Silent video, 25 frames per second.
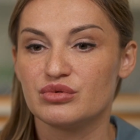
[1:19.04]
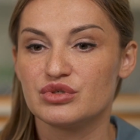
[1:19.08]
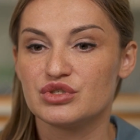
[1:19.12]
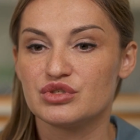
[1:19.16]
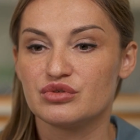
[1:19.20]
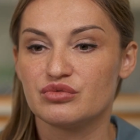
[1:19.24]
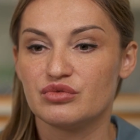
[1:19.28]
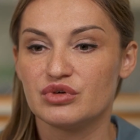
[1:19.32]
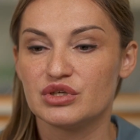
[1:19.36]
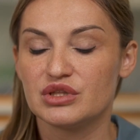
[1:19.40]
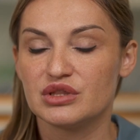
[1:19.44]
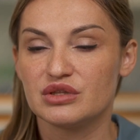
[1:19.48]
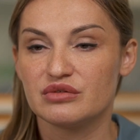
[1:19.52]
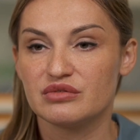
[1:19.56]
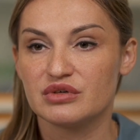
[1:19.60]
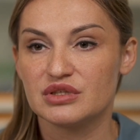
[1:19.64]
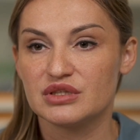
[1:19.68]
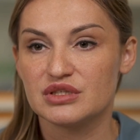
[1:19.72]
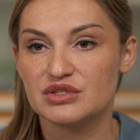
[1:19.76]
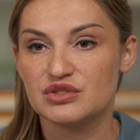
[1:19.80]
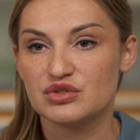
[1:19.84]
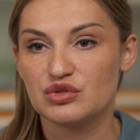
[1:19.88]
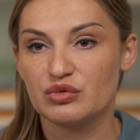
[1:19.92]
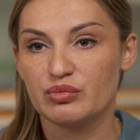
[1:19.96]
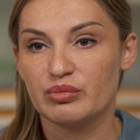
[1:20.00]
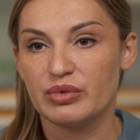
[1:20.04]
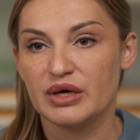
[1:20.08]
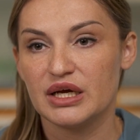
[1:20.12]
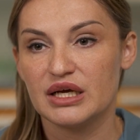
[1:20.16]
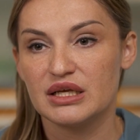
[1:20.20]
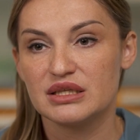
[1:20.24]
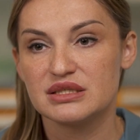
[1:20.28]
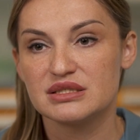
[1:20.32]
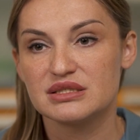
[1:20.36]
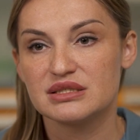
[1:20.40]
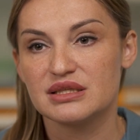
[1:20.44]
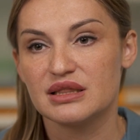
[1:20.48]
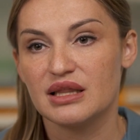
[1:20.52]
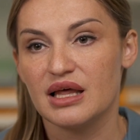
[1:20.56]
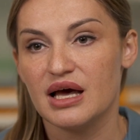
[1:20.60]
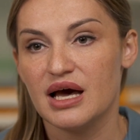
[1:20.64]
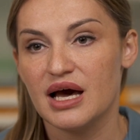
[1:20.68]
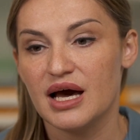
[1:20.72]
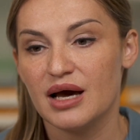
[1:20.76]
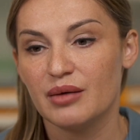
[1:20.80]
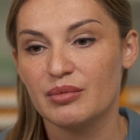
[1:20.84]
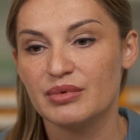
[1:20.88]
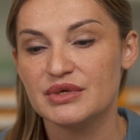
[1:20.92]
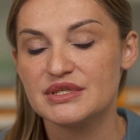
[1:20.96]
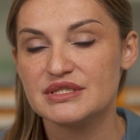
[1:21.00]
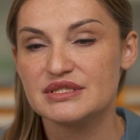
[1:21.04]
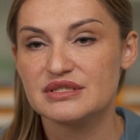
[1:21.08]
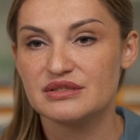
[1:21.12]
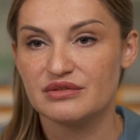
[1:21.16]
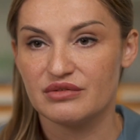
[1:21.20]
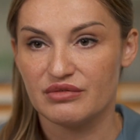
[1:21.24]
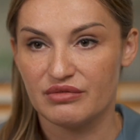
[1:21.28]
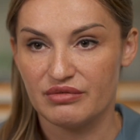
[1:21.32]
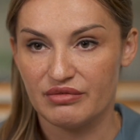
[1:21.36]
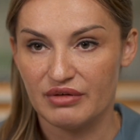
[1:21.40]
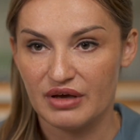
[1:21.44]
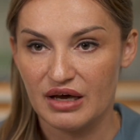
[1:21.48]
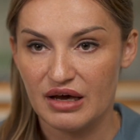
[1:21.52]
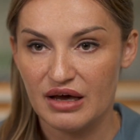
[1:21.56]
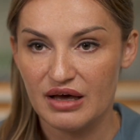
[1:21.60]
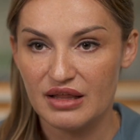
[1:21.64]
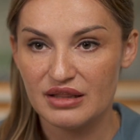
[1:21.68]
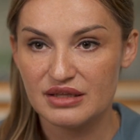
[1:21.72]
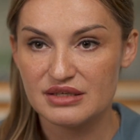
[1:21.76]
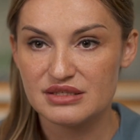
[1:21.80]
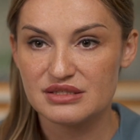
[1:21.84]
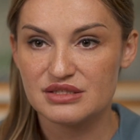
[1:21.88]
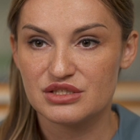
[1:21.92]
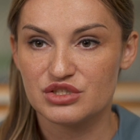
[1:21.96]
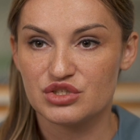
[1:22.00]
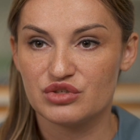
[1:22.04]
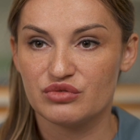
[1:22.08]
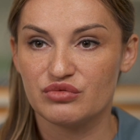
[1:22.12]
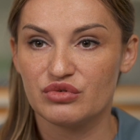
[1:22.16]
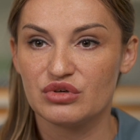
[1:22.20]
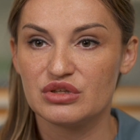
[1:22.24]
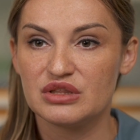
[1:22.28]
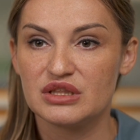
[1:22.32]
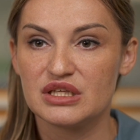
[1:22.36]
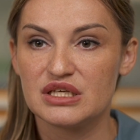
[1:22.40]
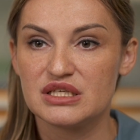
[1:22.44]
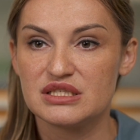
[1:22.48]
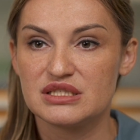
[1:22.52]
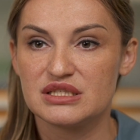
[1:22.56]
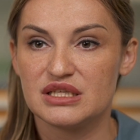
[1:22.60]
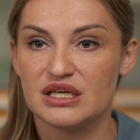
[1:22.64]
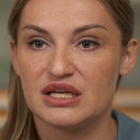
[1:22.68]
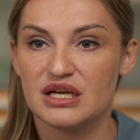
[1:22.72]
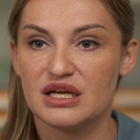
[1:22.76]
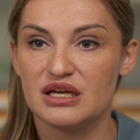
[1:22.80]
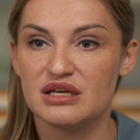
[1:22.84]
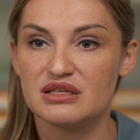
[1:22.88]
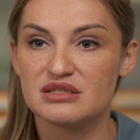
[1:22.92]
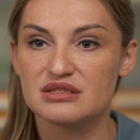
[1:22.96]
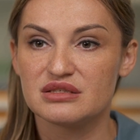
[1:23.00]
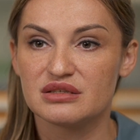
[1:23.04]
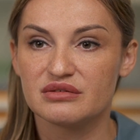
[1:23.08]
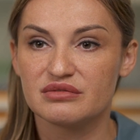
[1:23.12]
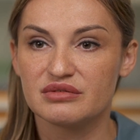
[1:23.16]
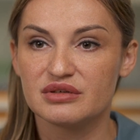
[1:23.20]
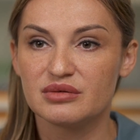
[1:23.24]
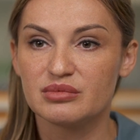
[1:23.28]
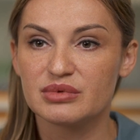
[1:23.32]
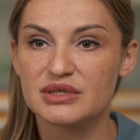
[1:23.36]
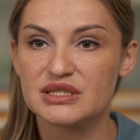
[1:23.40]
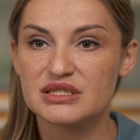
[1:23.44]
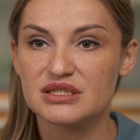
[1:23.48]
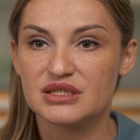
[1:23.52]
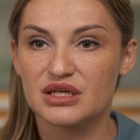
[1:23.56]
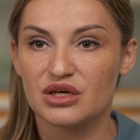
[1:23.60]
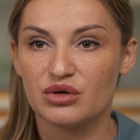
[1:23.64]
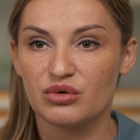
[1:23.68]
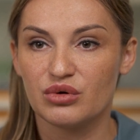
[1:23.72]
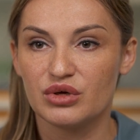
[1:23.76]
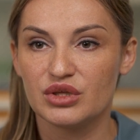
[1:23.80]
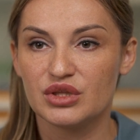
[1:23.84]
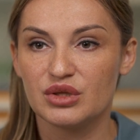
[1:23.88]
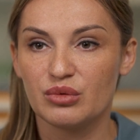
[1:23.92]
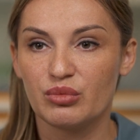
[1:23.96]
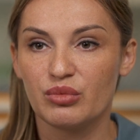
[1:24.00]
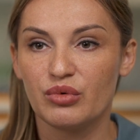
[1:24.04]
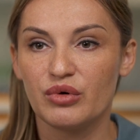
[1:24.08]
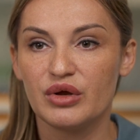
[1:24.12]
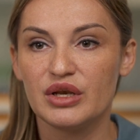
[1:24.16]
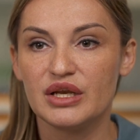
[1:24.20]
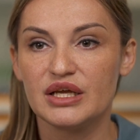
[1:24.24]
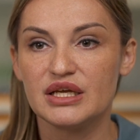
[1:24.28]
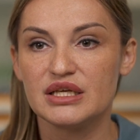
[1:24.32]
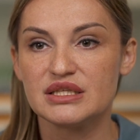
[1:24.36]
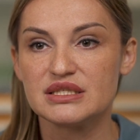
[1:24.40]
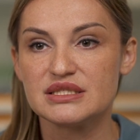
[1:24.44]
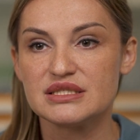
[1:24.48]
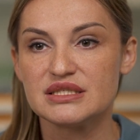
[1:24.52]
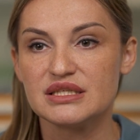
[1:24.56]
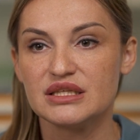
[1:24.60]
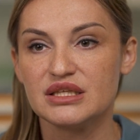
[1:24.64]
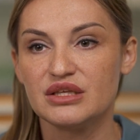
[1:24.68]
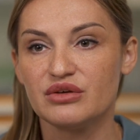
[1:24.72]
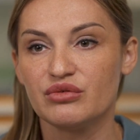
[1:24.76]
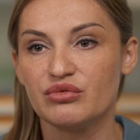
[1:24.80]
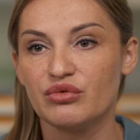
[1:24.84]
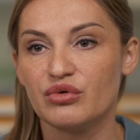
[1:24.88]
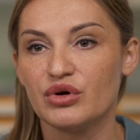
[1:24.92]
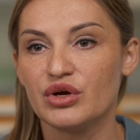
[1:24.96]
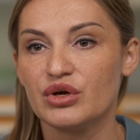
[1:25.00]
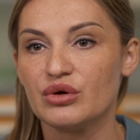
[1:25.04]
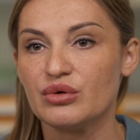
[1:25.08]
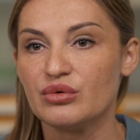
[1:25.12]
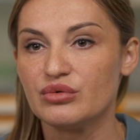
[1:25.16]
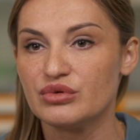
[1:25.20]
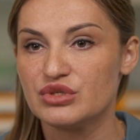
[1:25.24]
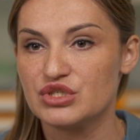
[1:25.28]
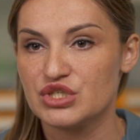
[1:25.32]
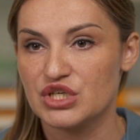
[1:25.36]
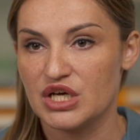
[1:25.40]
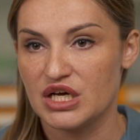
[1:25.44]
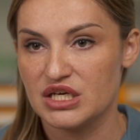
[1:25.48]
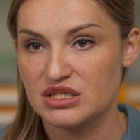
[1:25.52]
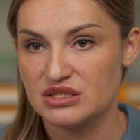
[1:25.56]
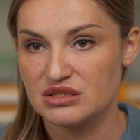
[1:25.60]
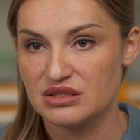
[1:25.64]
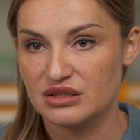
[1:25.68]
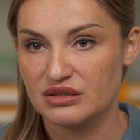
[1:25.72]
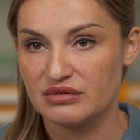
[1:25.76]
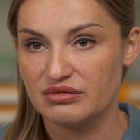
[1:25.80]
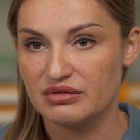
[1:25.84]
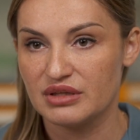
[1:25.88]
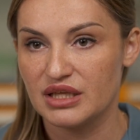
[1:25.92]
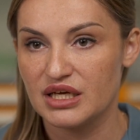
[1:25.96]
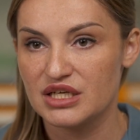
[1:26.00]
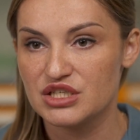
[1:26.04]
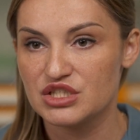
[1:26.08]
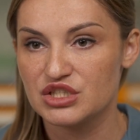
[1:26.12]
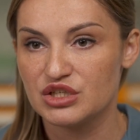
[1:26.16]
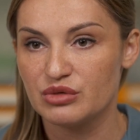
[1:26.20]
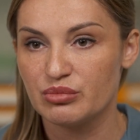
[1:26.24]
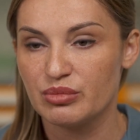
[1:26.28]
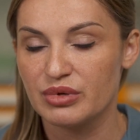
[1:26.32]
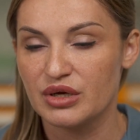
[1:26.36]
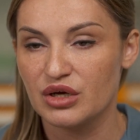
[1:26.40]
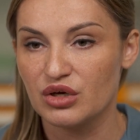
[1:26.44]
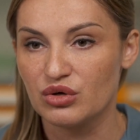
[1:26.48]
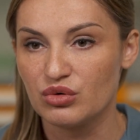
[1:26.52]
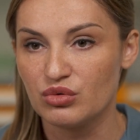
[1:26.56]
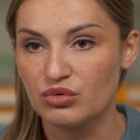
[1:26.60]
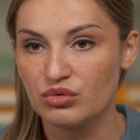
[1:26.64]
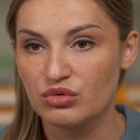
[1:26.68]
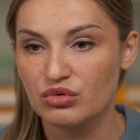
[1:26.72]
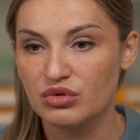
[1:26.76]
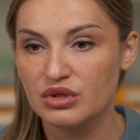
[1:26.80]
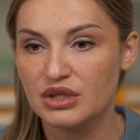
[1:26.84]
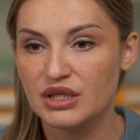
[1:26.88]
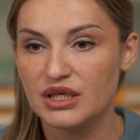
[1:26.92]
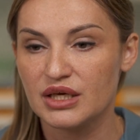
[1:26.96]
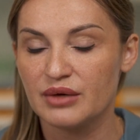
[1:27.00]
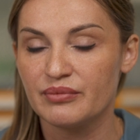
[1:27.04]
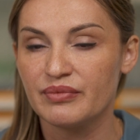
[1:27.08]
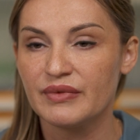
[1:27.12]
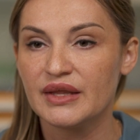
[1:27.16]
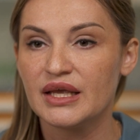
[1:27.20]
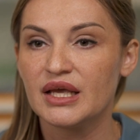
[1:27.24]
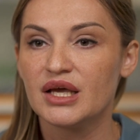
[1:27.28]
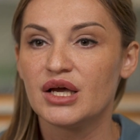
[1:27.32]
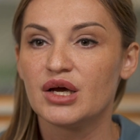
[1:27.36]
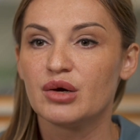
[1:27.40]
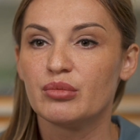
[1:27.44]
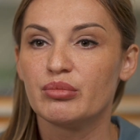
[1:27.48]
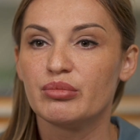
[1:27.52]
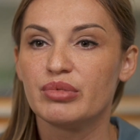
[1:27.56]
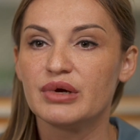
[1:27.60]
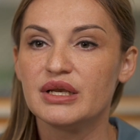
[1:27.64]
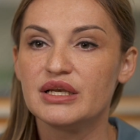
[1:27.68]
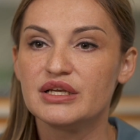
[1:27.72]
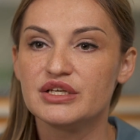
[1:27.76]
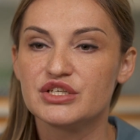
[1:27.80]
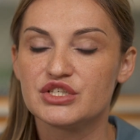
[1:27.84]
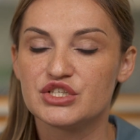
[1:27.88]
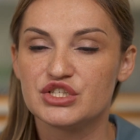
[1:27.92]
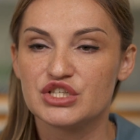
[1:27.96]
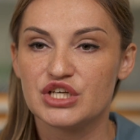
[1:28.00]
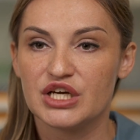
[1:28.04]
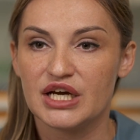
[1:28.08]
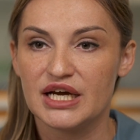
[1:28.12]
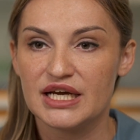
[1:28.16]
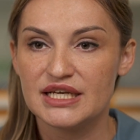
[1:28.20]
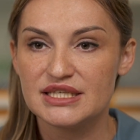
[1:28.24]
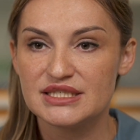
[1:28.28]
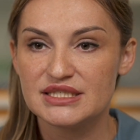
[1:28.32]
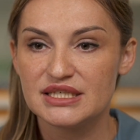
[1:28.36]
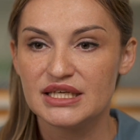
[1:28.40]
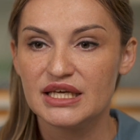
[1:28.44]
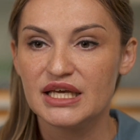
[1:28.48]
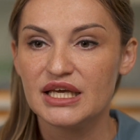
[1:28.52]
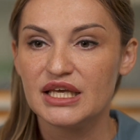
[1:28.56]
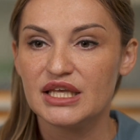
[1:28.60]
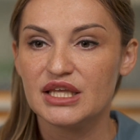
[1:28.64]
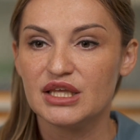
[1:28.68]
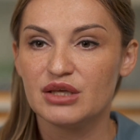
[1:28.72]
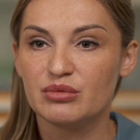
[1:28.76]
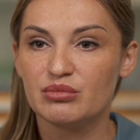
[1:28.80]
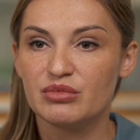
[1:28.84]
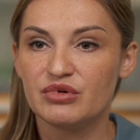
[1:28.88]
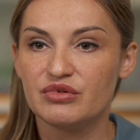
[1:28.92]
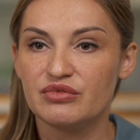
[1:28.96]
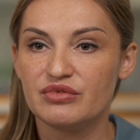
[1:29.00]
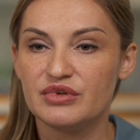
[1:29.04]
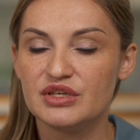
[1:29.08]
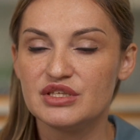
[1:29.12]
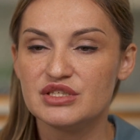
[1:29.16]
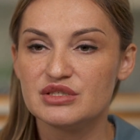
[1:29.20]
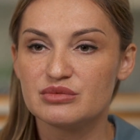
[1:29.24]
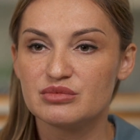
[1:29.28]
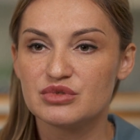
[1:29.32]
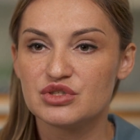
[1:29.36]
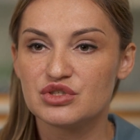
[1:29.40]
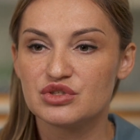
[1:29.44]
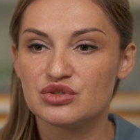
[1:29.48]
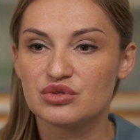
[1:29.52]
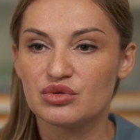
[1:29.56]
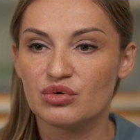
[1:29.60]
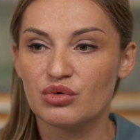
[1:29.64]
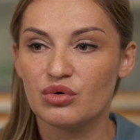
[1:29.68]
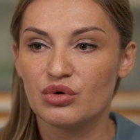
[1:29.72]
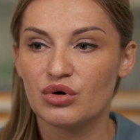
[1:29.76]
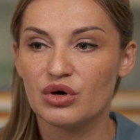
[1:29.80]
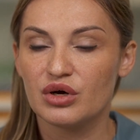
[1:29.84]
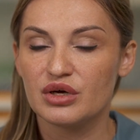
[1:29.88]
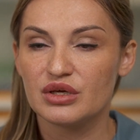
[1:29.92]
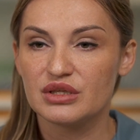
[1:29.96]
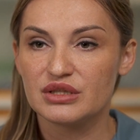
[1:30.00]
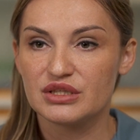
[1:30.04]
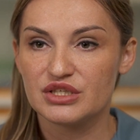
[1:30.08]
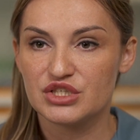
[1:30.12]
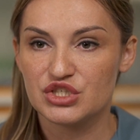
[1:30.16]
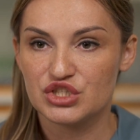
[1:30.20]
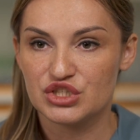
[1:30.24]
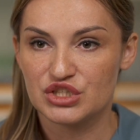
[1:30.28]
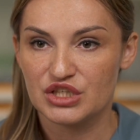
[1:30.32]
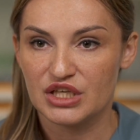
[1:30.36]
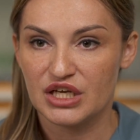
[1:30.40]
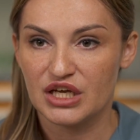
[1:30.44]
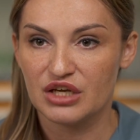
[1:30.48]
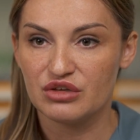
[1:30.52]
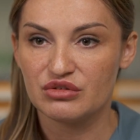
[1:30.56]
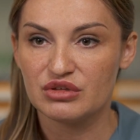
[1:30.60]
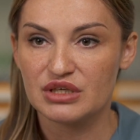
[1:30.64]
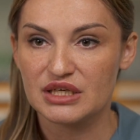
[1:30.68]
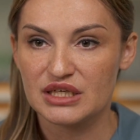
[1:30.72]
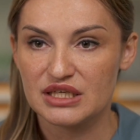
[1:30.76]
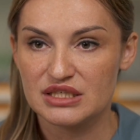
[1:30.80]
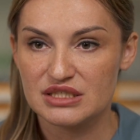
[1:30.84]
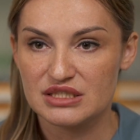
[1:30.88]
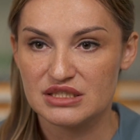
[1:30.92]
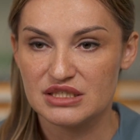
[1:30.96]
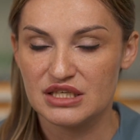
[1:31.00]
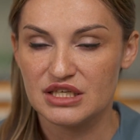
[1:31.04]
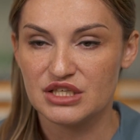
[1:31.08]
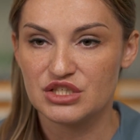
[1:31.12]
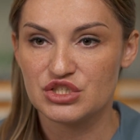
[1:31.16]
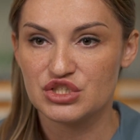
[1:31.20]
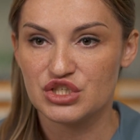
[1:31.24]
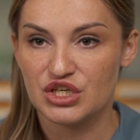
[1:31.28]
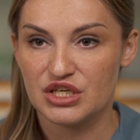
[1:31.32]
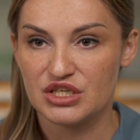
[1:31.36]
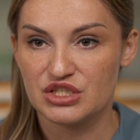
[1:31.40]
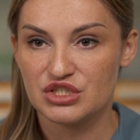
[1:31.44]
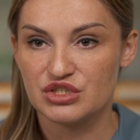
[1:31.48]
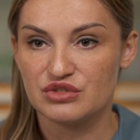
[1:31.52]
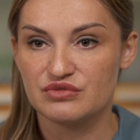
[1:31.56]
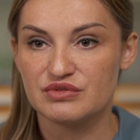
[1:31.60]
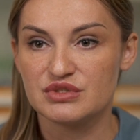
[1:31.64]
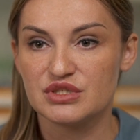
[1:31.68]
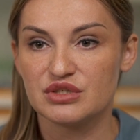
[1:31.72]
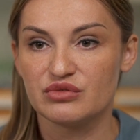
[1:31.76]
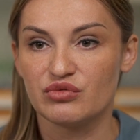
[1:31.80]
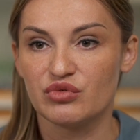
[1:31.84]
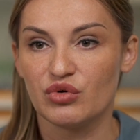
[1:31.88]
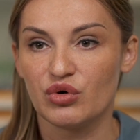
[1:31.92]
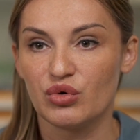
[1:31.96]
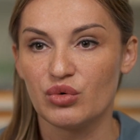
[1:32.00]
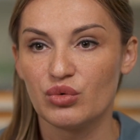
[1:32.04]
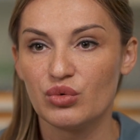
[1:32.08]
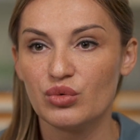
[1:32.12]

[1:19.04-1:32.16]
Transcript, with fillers: у животного наступает слабость, вялость, животное старается выбрать какой-то более теневой участок в нашей прогулке, полежать, и мы видим, что начинают краснеть чаще всего